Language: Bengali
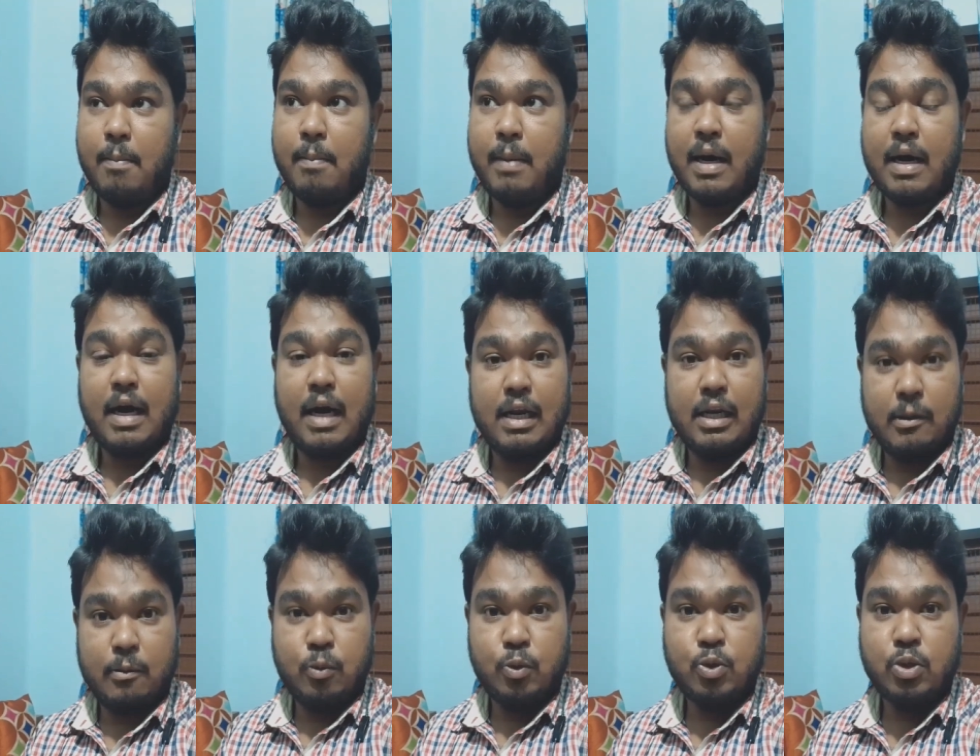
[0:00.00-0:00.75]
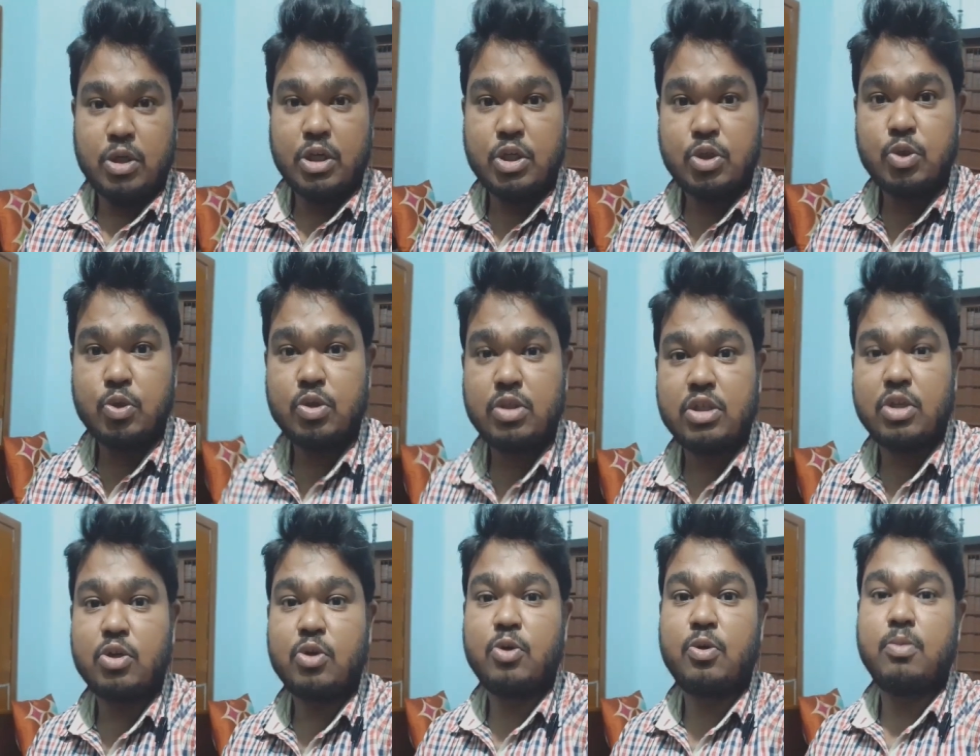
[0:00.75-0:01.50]
বা কালী পুজোর কিছু কিছু
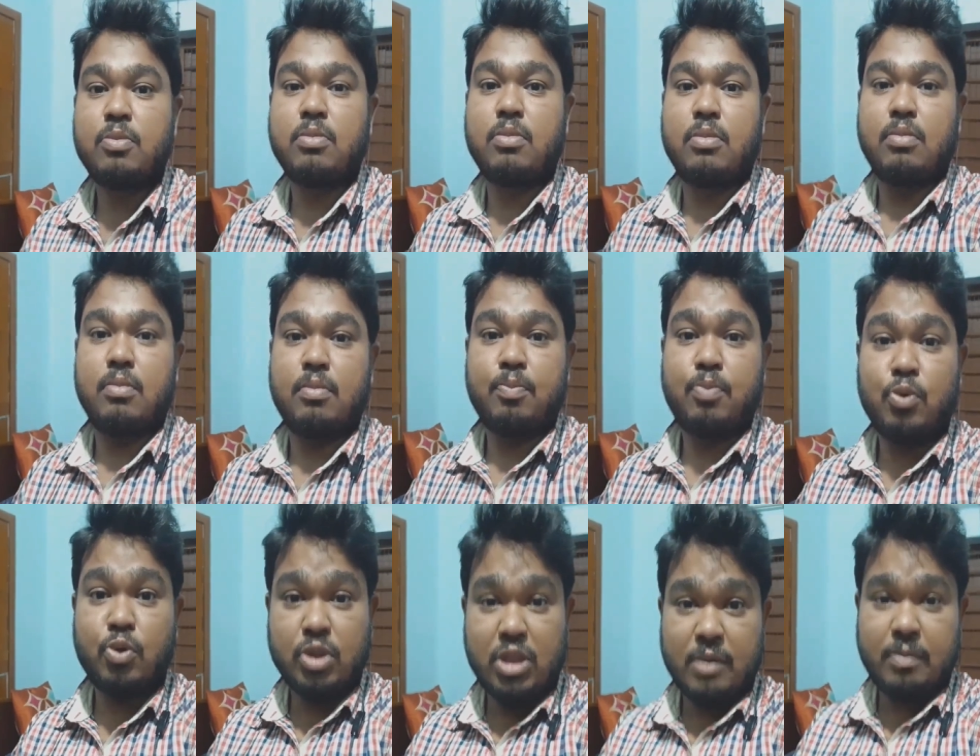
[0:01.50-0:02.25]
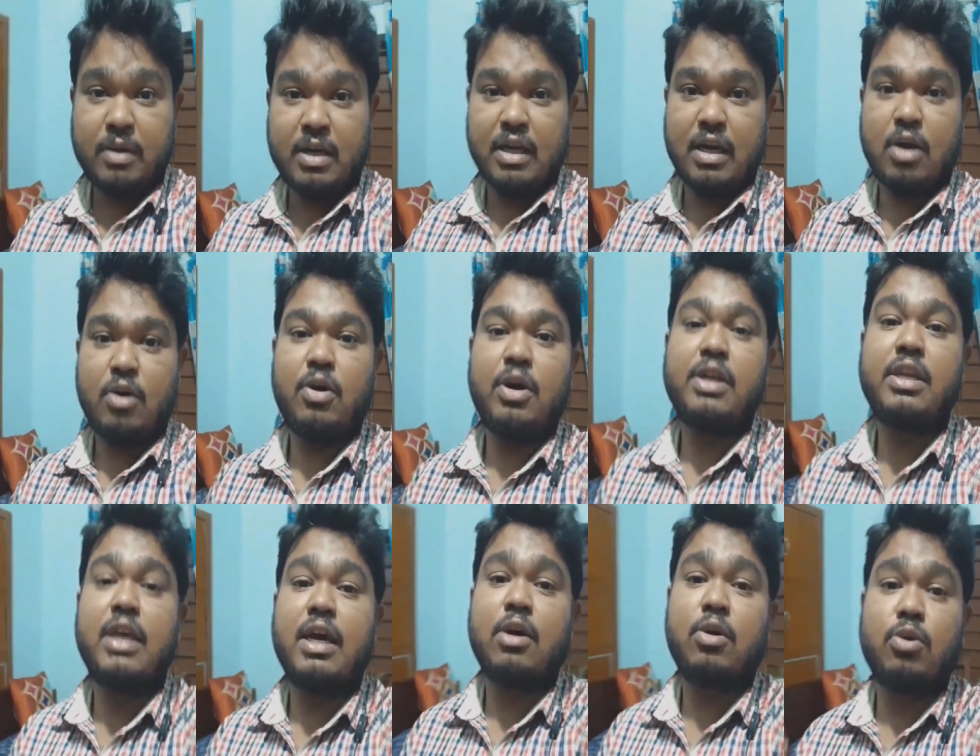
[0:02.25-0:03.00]
যেরকম প্রদীপ কেনা
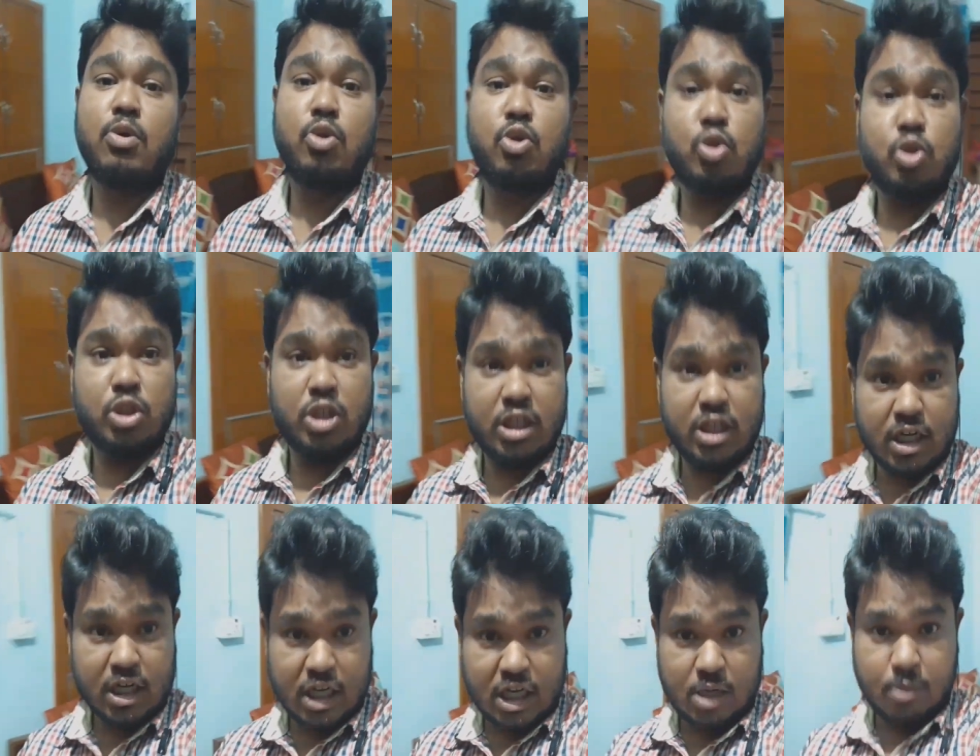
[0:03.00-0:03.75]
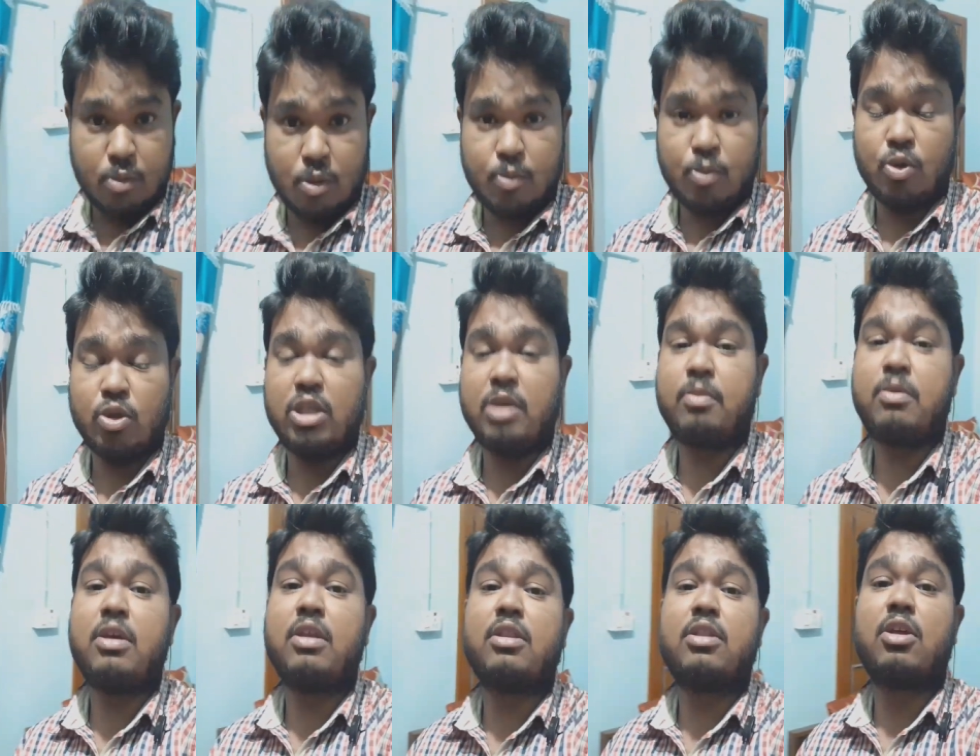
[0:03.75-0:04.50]
হয়নি এখনও তো সেটা কিনবো
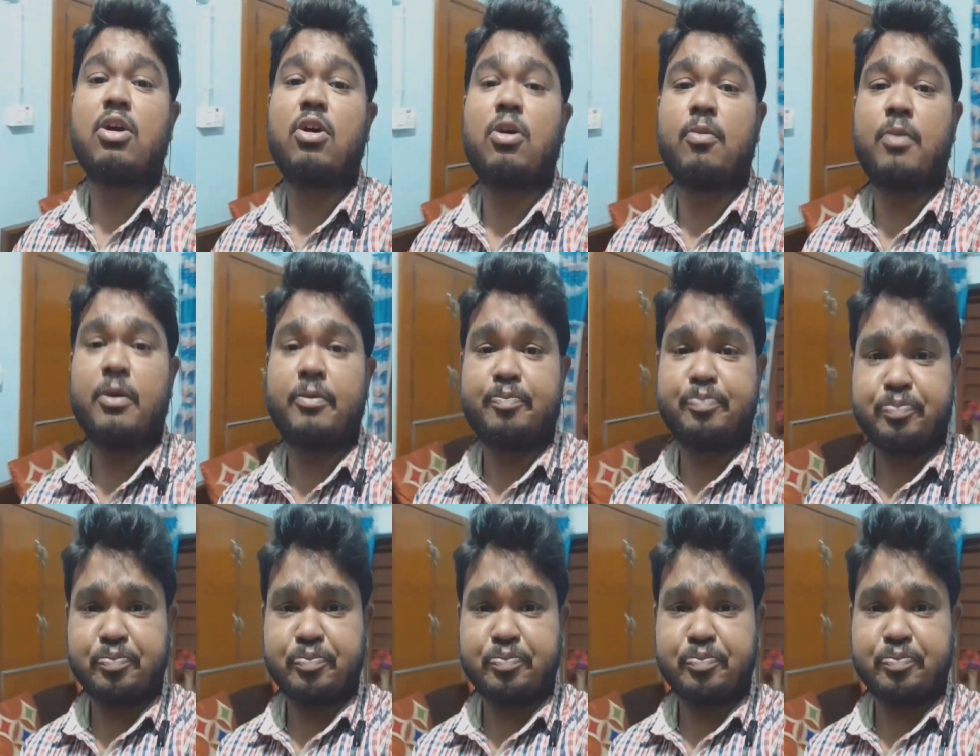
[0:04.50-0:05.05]
প্রদীপ কিনতে হবে